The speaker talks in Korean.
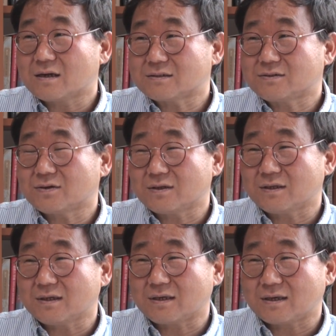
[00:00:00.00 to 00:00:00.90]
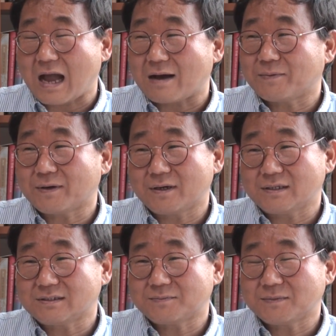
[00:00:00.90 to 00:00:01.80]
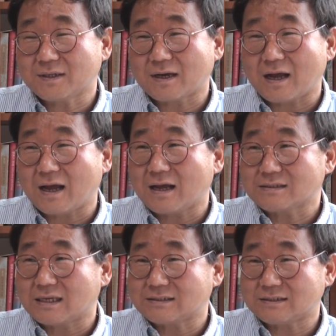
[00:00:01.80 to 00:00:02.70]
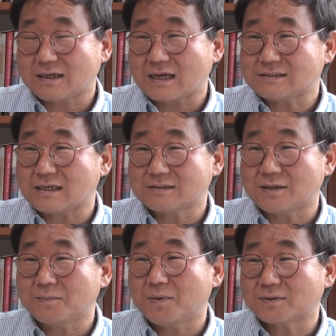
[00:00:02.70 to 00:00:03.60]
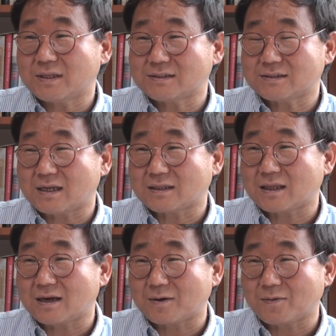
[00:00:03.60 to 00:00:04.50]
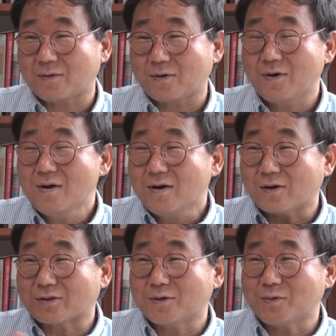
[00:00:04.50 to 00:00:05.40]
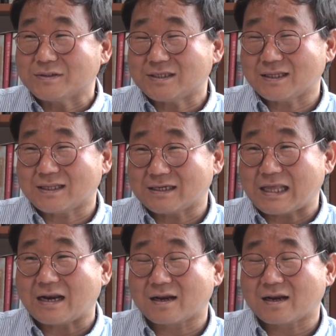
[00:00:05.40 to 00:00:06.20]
그래서 이 가벌의 심리가 사실은 가장 정폭돼서 나타나고 어떤 위치에 따 음.